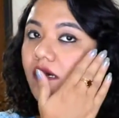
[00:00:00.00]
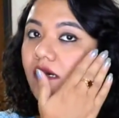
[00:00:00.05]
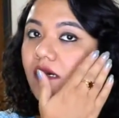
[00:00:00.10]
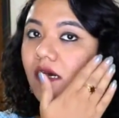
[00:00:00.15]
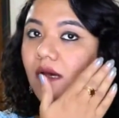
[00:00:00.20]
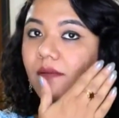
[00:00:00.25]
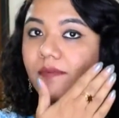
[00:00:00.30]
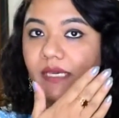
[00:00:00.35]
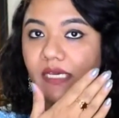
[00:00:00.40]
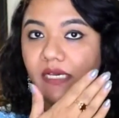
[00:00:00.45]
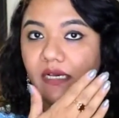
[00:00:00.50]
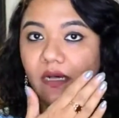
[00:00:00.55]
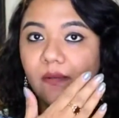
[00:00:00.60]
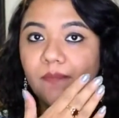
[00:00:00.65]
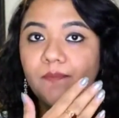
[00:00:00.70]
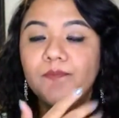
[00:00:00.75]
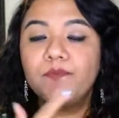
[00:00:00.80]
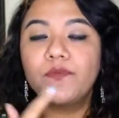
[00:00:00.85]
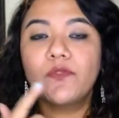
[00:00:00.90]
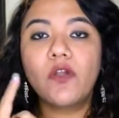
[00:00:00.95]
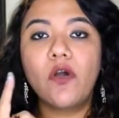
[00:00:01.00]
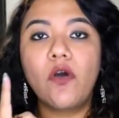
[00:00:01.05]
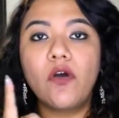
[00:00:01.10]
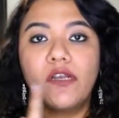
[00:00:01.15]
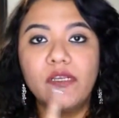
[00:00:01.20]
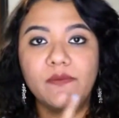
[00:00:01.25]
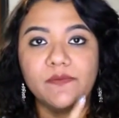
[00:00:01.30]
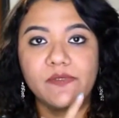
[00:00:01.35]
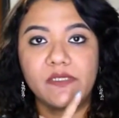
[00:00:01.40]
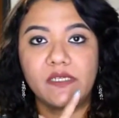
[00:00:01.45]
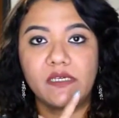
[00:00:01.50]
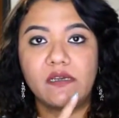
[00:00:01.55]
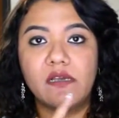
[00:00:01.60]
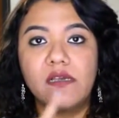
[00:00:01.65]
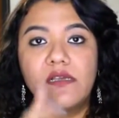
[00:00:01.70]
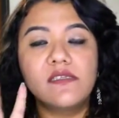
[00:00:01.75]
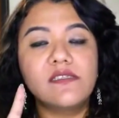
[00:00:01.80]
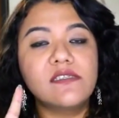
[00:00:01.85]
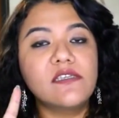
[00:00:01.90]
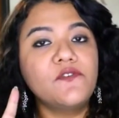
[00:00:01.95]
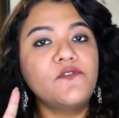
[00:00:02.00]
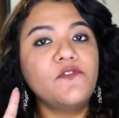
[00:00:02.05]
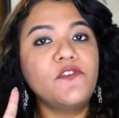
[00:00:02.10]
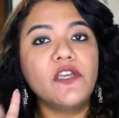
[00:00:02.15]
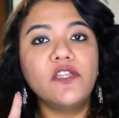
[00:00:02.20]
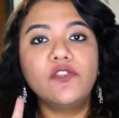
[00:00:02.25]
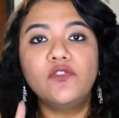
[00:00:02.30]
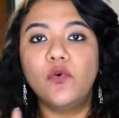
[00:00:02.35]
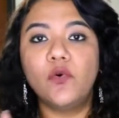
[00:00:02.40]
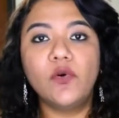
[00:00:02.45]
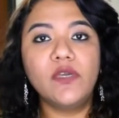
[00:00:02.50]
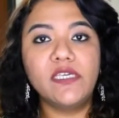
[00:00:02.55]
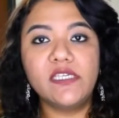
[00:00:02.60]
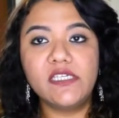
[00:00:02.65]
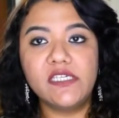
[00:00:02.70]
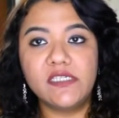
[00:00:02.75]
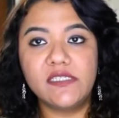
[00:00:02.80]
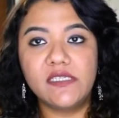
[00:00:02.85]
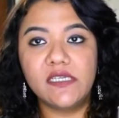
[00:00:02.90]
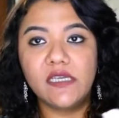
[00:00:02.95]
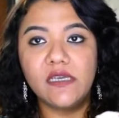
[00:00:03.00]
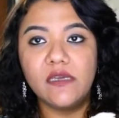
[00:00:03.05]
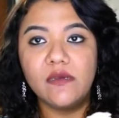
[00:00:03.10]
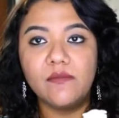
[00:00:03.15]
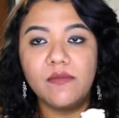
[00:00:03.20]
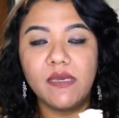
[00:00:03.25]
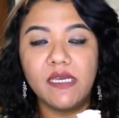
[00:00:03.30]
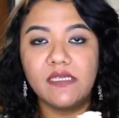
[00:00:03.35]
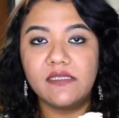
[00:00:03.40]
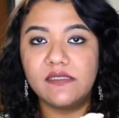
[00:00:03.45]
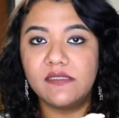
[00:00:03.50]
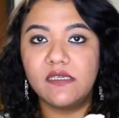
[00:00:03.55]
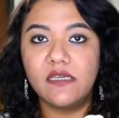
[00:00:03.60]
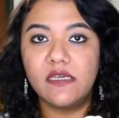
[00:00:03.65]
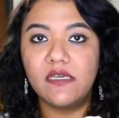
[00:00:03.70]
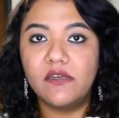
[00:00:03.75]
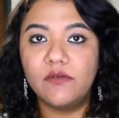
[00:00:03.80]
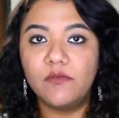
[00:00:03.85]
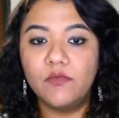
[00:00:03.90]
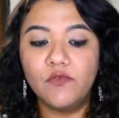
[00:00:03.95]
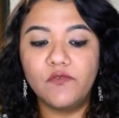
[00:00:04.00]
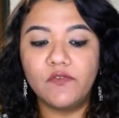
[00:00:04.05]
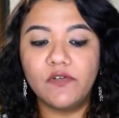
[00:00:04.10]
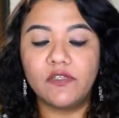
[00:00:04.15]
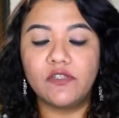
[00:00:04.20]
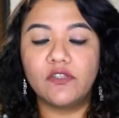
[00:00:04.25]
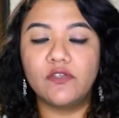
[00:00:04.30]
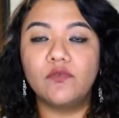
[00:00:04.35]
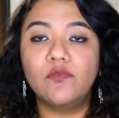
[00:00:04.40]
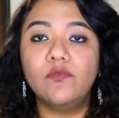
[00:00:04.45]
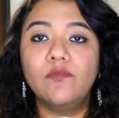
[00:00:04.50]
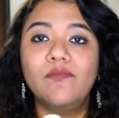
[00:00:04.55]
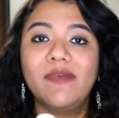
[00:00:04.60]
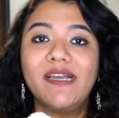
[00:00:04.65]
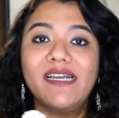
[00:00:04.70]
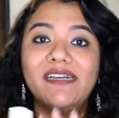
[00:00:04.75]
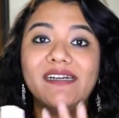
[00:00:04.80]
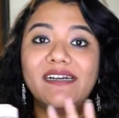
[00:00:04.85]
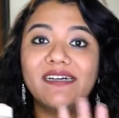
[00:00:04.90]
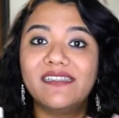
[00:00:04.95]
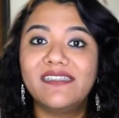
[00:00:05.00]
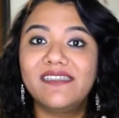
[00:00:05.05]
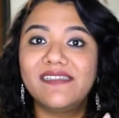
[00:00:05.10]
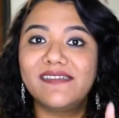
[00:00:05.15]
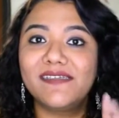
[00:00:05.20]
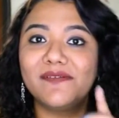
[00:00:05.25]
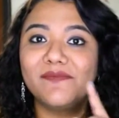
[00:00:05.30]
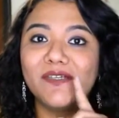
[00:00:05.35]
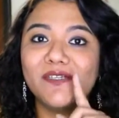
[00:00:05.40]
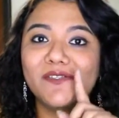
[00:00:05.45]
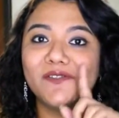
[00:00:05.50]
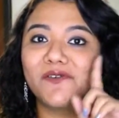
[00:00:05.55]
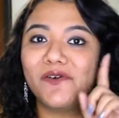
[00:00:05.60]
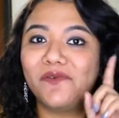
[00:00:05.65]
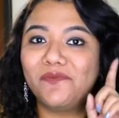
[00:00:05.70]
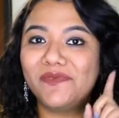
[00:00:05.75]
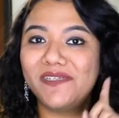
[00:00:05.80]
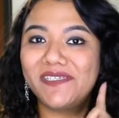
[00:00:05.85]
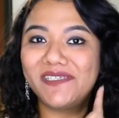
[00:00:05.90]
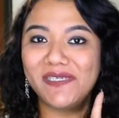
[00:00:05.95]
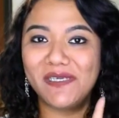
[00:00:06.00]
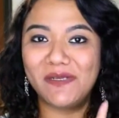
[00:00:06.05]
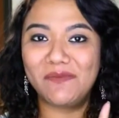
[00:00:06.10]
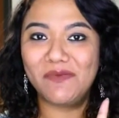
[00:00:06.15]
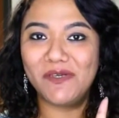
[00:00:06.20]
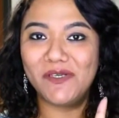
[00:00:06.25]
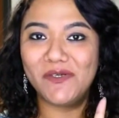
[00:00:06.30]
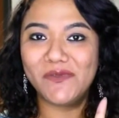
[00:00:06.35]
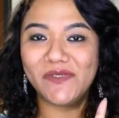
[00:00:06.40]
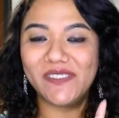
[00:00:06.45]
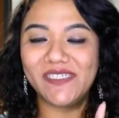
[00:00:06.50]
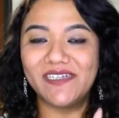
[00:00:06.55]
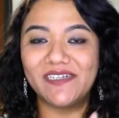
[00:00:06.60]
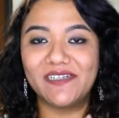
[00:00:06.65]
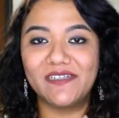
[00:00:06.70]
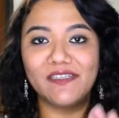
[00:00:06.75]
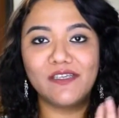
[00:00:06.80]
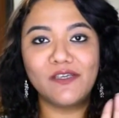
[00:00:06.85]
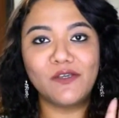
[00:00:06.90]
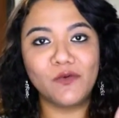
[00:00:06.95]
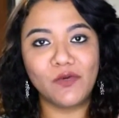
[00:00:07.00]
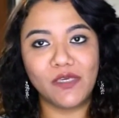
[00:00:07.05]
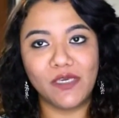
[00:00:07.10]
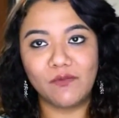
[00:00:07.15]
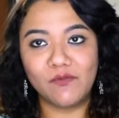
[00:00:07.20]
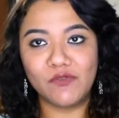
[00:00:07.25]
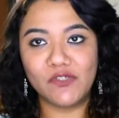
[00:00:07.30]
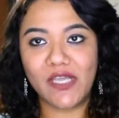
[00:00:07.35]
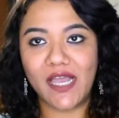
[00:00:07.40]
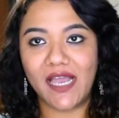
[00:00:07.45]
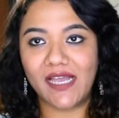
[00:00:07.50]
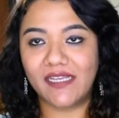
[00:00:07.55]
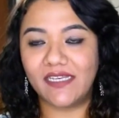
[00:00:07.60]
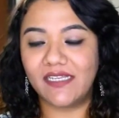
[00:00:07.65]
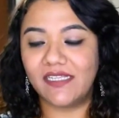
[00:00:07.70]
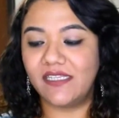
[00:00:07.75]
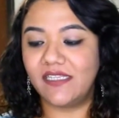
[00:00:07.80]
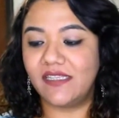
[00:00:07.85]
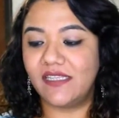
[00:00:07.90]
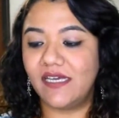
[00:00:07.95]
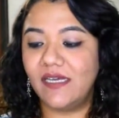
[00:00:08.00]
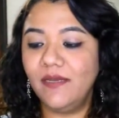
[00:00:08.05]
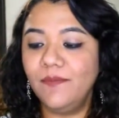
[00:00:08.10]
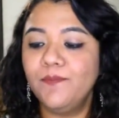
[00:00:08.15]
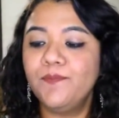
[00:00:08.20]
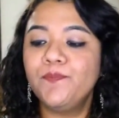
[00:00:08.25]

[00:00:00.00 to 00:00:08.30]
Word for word: का मेकअप और लिपस्टिक सिर्फ ये दो ही चीज़ें मैं इससे रिमूव करती हूँ मैं गलती से भी इसको अपने स्किन पे यूज़ नहीं करती क्योंकि मुझे एक्ने देता है